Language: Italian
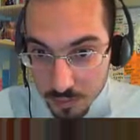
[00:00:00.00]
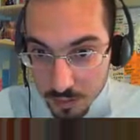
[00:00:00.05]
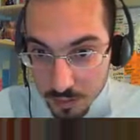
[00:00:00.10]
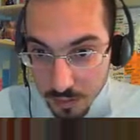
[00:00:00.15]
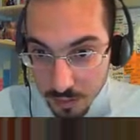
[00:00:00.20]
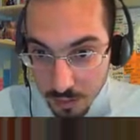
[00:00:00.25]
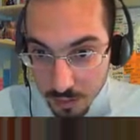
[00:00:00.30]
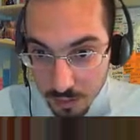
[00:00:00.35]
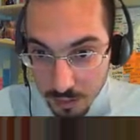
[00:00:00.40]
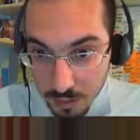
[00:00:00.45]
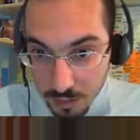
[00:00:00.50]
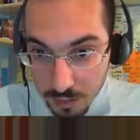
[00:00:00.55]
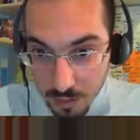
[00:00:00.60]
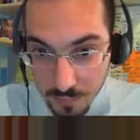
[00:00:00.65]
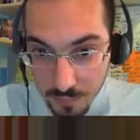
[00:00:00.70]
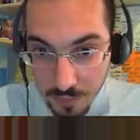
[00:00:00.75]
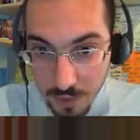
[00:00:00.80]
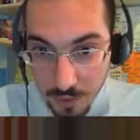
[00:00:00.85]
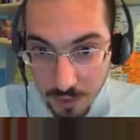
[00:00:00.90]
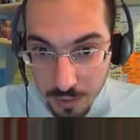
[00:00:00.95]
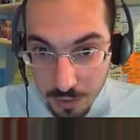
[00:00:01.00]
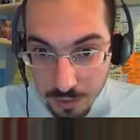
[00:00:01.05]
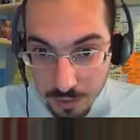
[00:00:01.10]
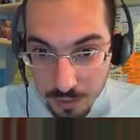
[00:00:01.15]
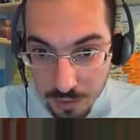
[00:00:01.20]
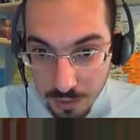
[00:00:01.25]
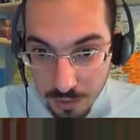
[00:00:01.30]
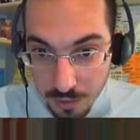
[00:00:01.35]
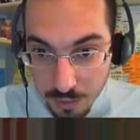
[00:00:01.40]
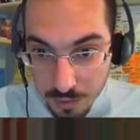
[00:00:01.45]
Sì, i
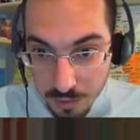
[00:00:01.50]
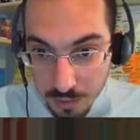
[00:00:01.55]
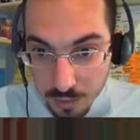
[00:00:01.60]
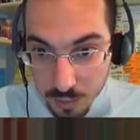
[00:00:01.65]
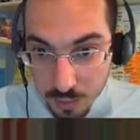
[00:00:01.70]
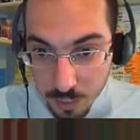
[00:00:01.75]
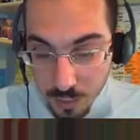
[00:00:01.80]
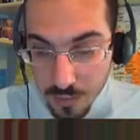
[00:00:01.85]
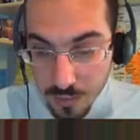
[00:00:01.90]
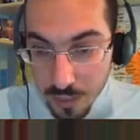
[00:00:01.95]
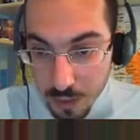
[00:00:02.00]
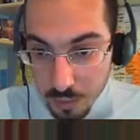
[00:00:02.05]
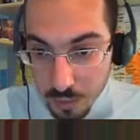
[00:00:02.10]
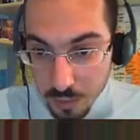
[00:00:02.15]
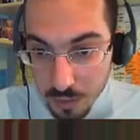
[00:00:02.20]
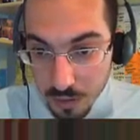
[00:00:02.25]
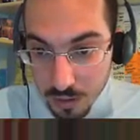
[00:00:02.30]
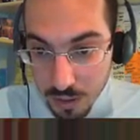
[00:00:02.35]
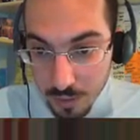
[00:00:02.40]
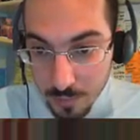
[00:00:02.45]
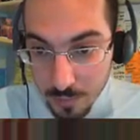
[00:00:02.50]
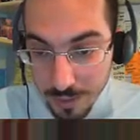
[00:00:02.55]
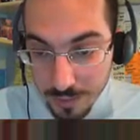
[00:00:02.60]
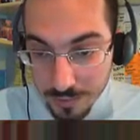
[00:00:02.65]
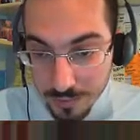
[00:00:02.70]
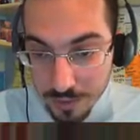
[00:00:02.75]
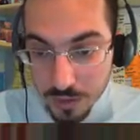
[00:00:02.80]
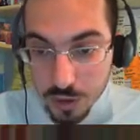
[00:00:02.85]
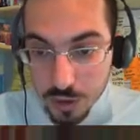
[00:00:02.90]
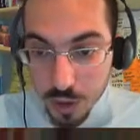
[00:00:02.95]
values. Sono i values che
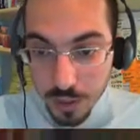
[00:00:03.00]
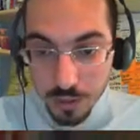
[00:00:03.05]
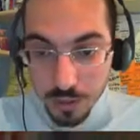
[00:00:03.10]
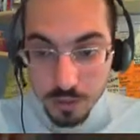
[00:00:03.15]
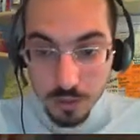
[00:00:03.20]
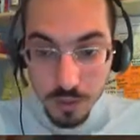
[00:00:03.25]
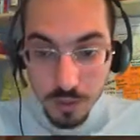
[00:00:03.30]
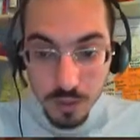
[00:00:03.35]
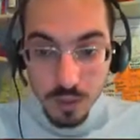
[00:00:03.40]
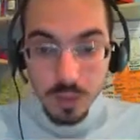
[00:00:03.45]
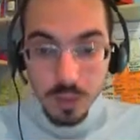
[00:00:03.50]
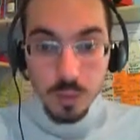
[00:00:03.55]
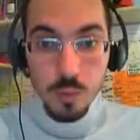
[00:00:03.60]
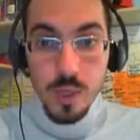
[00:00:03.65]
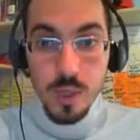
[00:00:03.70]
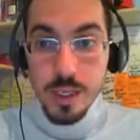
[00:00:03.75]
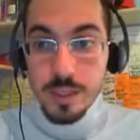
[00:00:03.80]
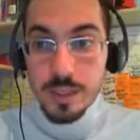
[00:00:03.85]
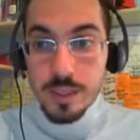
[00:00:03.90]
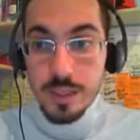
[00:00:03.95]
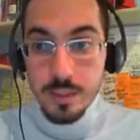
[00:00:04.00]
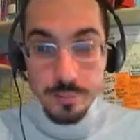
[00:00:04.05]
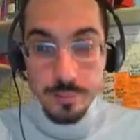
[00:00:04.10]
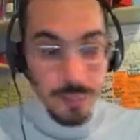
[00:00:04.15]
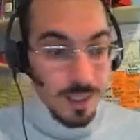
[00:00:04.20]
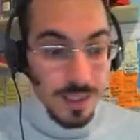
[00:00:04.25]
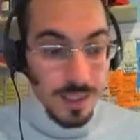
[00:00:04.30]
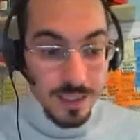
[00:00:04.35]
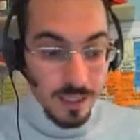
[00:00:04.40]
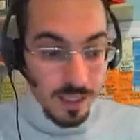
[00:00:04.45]
aumenta, certo. Quindi
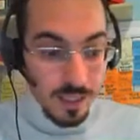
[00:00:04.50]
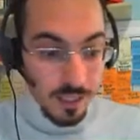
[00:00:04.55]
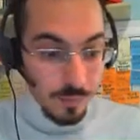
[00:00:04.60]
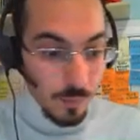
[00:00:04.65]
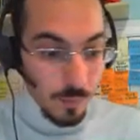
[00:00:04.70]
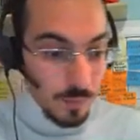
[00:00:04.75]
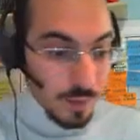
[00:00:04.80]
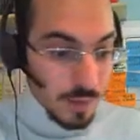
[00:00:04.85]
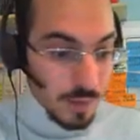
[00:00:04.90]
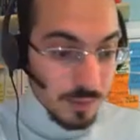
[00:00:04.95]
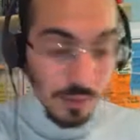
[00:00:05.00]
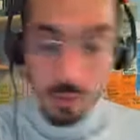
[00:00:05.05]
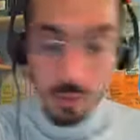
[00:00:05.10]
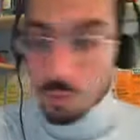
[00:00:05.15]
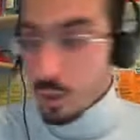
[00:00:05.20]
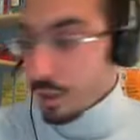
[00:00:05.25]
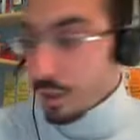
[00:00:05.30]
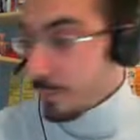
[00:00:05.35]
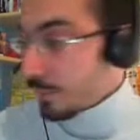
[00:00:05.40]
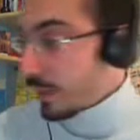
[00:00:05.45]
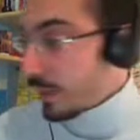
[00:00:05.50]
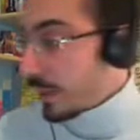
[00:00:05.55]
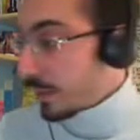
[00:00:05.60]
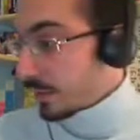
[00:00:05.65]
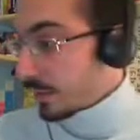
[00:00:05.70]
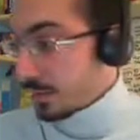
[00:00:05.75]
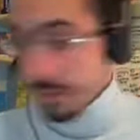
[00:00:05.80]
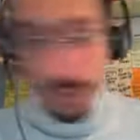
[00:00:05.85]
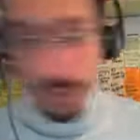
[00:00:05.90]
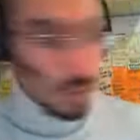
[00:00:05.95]
me li scrivo, me li scrivo da qualche
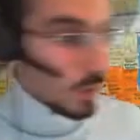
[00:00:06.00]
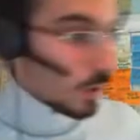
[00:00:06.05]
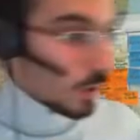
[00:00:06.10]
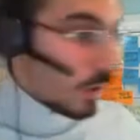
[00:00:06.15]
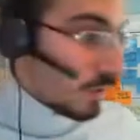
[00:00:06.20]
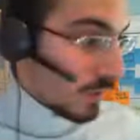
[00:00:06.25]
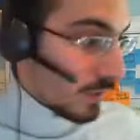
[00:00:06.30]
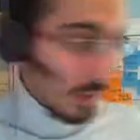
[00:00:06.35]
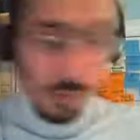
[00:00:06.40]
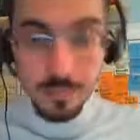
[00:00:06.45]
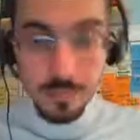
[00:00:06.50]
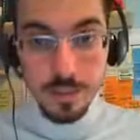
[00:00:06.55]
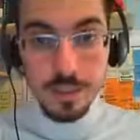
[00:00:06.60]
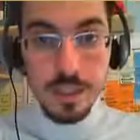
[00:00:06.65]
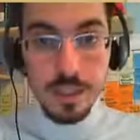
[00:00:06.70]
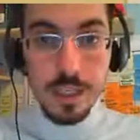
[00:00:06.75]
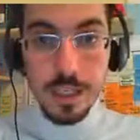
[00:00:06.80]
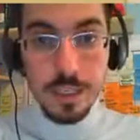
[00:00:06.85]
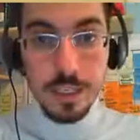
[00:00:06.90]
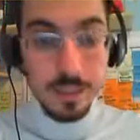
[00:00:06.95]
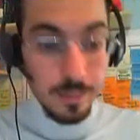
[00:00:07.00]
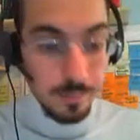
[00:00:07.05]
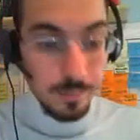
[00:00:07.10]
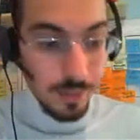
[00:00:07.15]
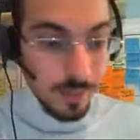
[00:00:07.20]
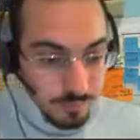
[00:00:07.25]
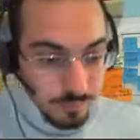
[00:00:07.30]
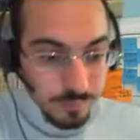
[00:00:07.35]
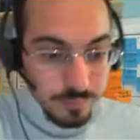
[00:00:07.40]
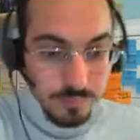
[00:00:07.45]
parte. Eh, fatemi prendere carte e
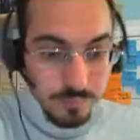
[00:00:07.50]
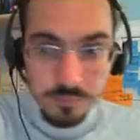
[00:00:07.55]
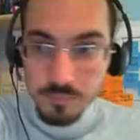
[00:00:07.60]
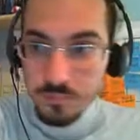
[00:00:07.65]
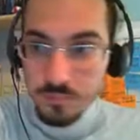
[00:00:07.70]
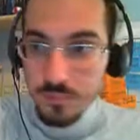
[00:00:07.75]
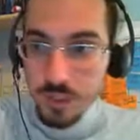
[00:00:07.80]
penne.